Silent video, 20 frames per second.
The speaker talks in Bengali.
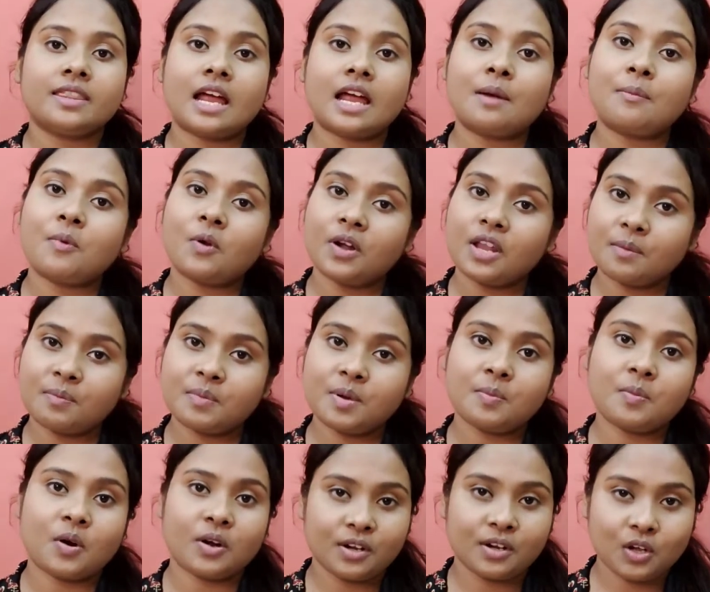তারপরে আপনি
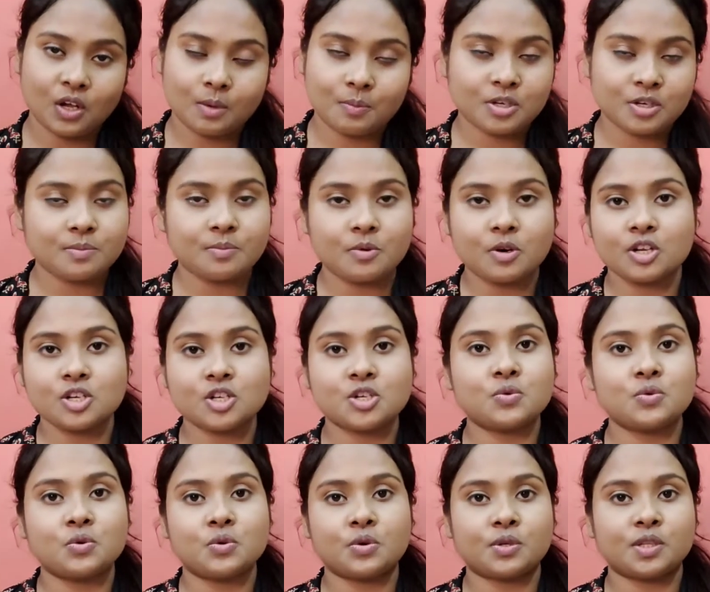পরের গল্পটা পড়া
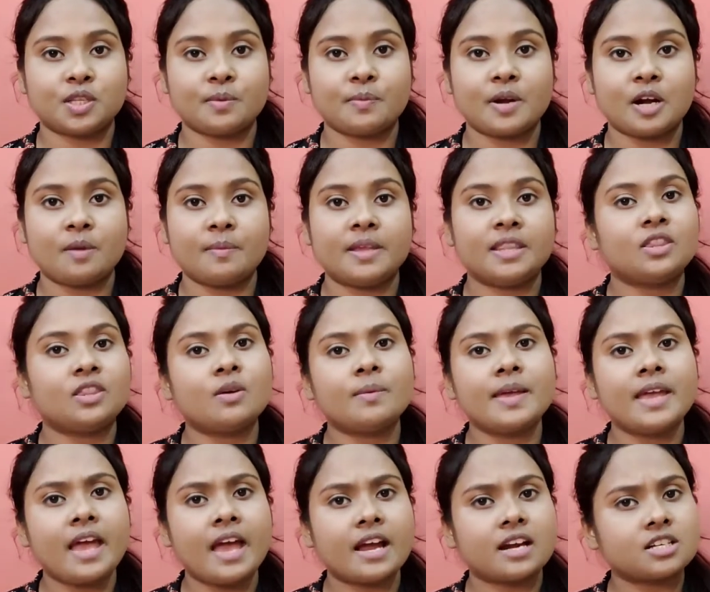শুরু করতে পারবেন
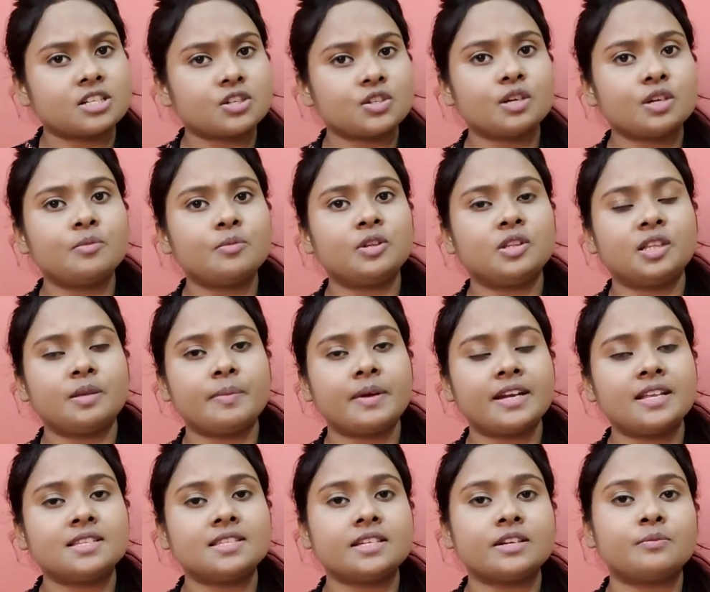তবে একটা কথা বলতে
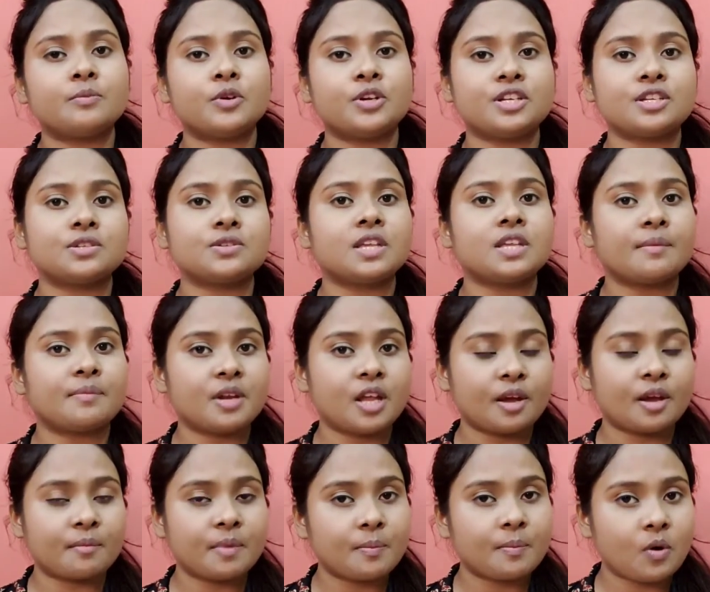পারি যে বইটা যদি আপনি
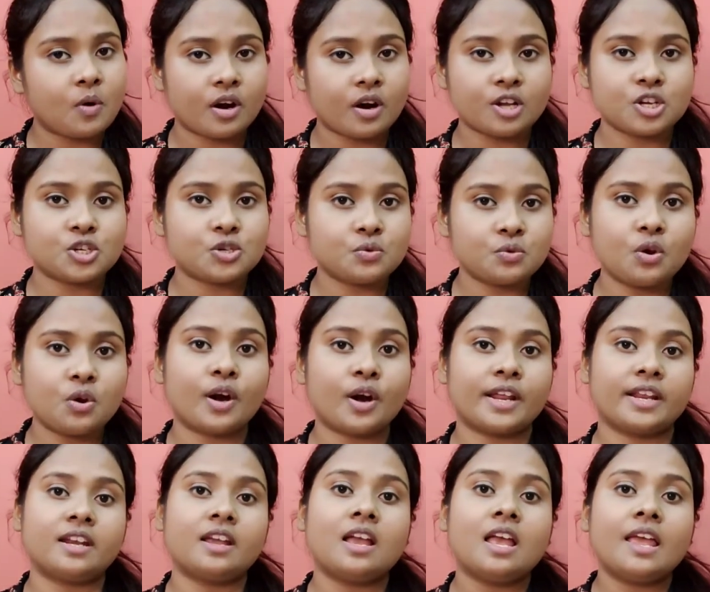একবার পড়া শুরু
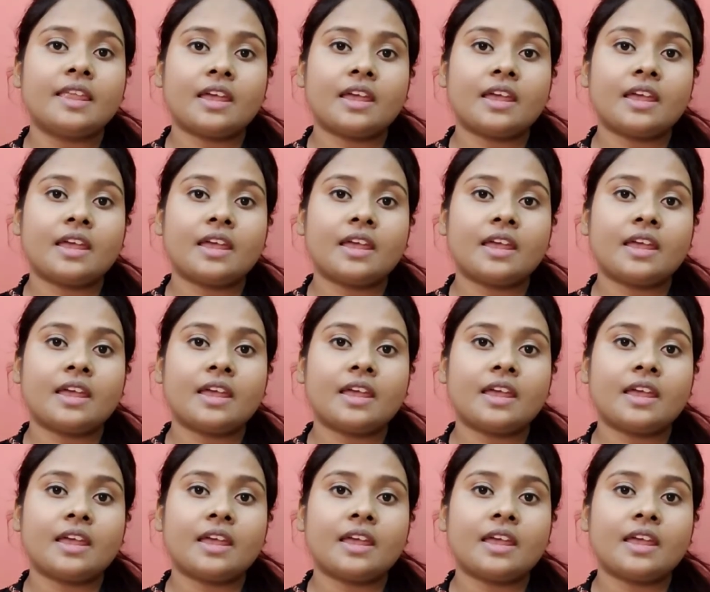করেন